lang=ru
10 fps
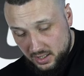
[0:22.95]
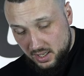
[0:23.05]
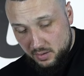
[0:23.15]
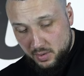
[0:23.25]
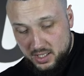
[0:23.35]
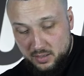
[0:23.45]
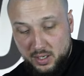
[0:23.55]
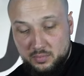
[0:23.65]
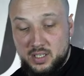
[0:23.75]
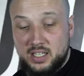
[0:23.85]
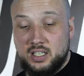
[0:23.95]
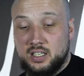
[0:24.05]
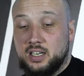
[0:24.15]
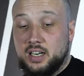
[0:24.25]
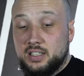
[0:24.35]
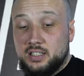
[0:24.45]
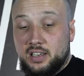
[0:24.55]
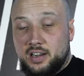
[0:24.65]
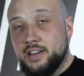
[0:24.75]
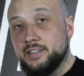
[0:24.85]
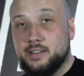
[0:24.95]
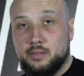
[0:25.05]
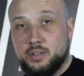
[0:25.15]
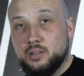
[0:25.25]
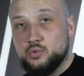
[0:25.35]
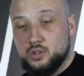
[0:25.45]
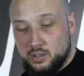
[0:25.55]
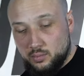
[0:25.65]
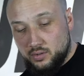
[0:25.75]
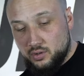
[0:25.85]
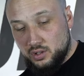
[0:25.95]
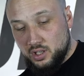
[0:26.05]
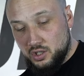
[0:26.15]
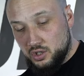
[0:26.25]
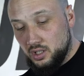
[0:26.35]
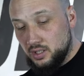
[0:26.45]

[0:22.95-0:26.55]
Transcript: Да, ребят, снимать мы стали крайне редко, потому что мы все-таки решили